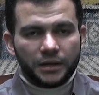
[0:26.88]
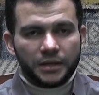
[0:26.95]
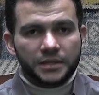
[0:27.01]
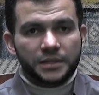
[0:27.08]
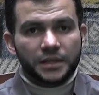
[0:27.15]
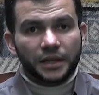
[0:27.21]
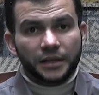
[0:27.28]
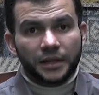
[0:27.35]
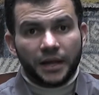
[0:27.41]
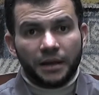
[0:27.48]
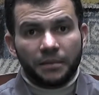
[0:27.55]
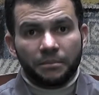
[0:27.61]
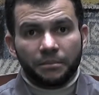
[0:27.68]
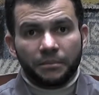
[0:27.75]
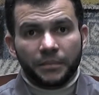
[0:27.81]

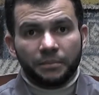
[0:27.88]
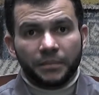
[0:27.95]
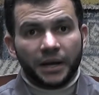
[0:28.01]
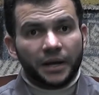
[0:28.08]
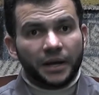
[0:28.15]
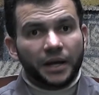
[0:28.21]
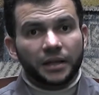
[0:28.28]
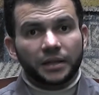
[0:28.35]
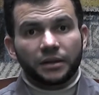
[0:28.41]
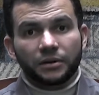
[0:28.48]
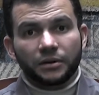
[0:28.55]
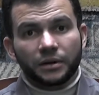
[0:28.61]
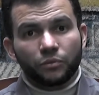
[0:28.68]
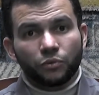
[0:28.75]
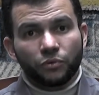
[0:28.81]
استخدام بخاخة
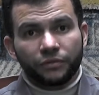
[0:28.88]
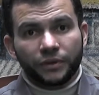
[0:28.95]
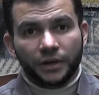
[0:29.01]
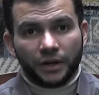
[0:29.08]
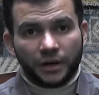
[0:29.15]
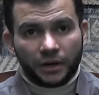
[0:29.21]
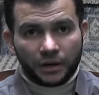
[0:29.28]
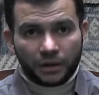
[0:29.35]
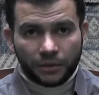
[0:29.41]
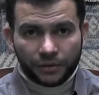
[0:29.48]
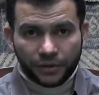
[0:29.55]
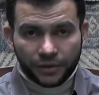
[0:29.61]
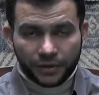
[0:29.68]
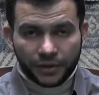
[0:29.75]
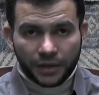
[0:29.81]
الربو في نهار
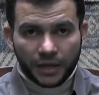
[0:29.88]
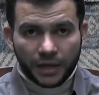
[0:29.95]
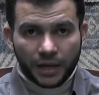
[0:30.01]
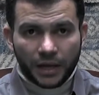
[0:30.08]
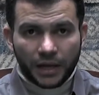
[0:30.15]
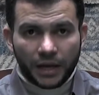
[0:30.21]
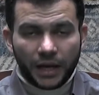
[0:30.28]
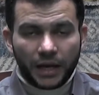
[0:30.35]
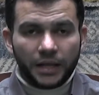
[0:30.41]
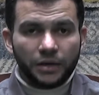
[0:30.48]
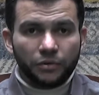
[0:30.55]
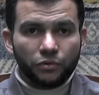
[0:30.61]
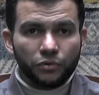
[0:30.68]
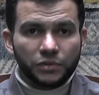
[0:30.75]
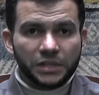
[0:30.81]
رمضان هل
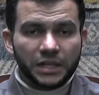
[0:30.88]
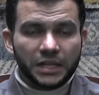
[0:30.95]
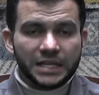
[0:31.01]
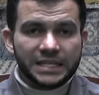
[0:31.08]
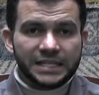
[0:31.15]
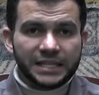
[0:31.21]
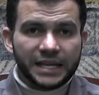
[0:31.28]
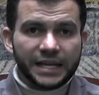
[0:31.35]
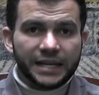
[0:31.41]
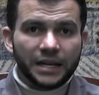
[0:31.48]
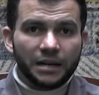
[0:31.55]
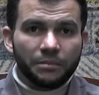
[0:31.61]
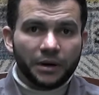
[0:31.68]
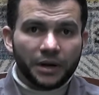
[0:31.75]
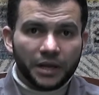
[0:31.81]
يجوز للإنسان
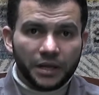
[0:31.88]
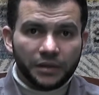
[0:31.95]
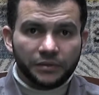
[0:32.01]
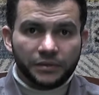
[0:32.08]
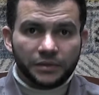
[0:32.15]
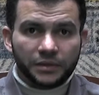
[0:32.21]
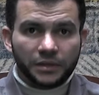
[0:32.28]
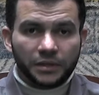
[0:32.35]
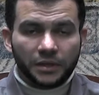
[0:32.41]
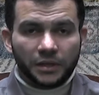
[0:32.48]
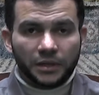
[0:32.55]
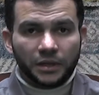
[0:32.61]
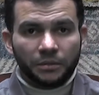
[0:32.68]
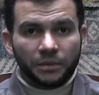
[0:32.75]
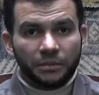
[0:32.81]
المريض
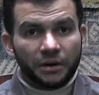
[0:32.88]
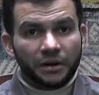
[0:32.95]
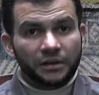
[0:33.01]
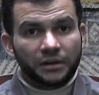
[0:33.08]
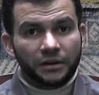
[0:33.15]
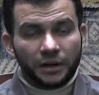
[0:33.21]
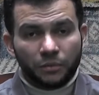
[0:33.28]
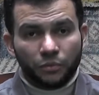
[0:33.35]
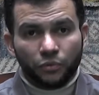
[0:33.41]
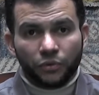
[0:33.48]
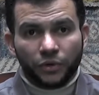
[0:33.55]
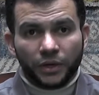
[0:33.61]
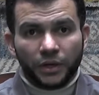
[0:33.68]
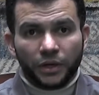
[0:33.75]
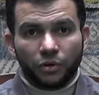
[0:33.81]
بمرض الربو
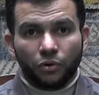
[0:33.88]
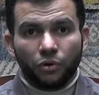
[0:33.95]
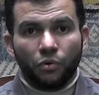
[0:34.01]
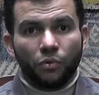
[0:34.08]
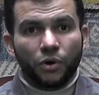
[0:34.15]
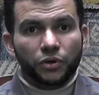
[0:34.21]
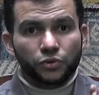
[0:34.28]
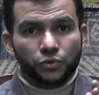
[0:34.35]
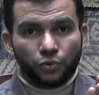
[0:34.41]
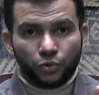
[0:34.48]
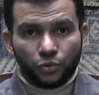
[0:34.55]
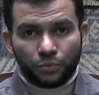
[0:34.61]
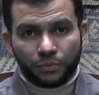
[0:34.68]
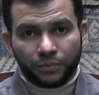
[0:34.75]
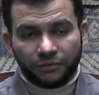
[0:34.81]
إن هو
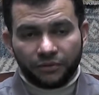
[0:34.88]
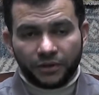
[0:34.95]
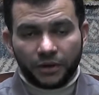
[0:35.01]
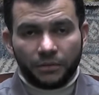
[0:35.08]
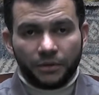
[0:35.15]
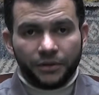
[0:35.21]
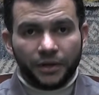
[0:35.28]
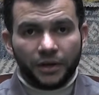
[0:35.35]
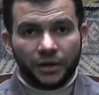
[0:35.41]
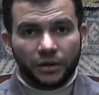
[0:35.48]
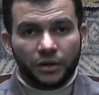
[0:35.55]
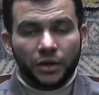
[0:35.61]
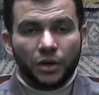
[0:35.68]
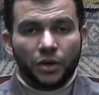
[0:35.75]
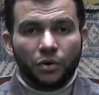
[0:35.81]
يصوم في
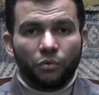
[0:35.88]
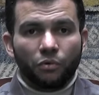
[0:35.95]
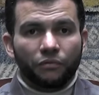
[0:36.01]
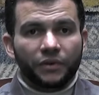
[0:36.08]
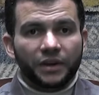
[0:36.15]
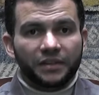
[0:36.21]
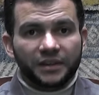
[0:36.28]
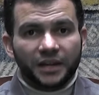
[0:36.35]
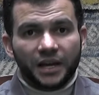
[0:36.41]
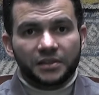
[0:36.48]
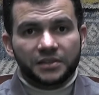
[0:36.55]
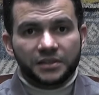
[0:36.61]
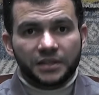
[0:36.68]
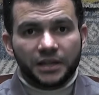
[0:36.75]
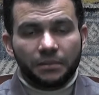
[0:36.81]
رمضان وفي أثناء
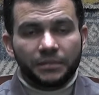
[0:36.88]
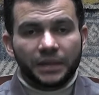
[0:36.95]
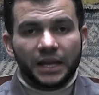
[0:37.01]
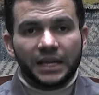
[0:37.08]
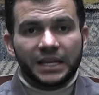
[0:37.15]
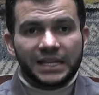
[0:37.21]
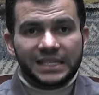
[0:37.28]
الصيام ده